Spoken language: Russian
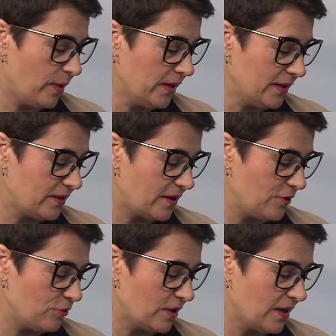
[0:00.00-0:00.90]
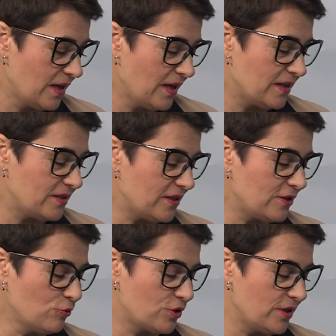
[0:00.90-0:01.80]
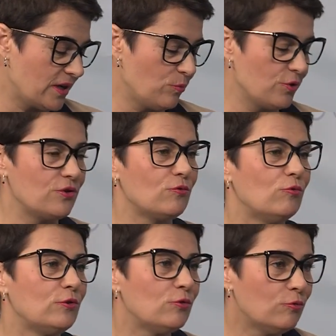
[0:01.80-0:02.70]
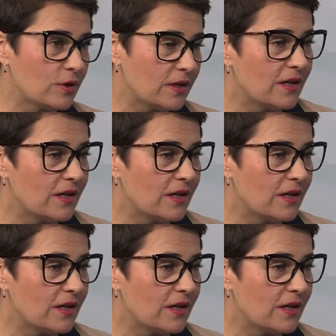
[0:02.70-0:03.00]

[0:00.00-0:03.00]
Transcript: палаты района, заслуженный работник культуры,